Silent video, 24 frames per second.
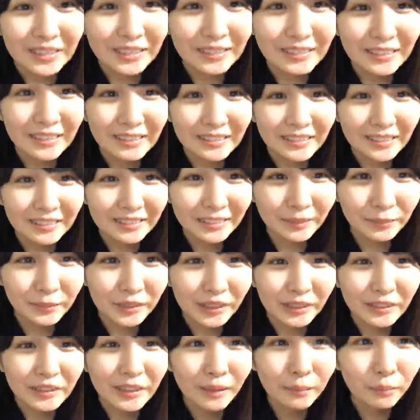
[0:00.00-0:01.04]
見てくださった
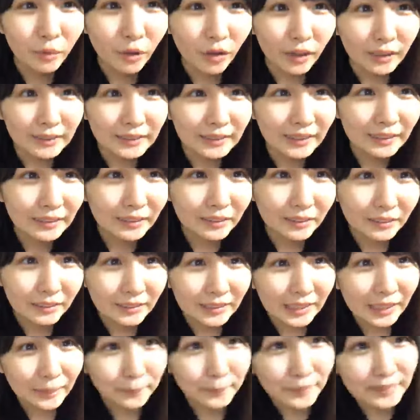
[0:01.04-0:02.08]
皆さんもありがとうご
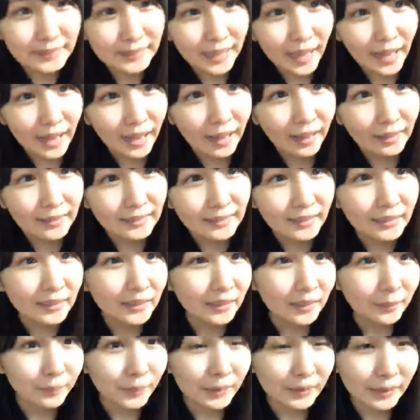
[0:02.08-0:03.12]
ざいましたぜ
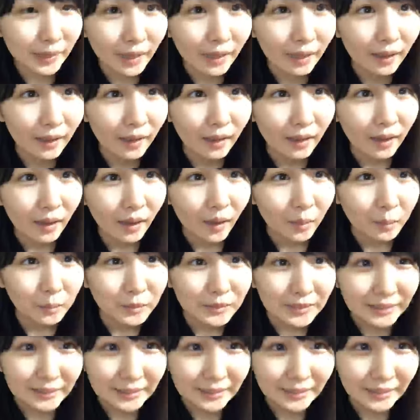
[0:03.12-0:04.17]
ひまた
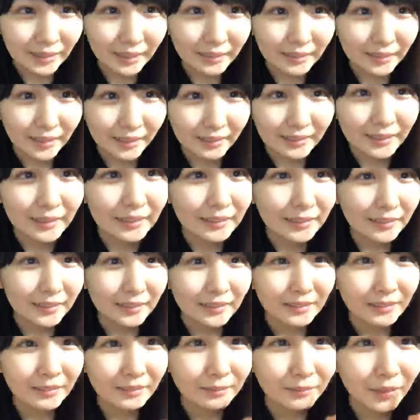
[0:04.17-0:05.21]
見に来てください
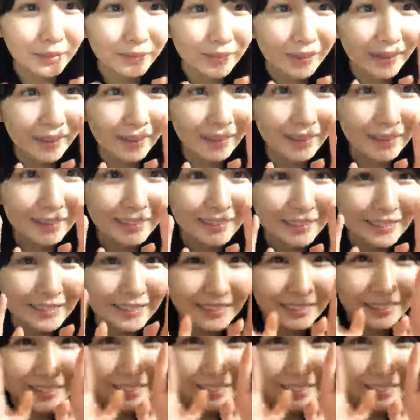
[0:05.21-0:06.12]
バイバイ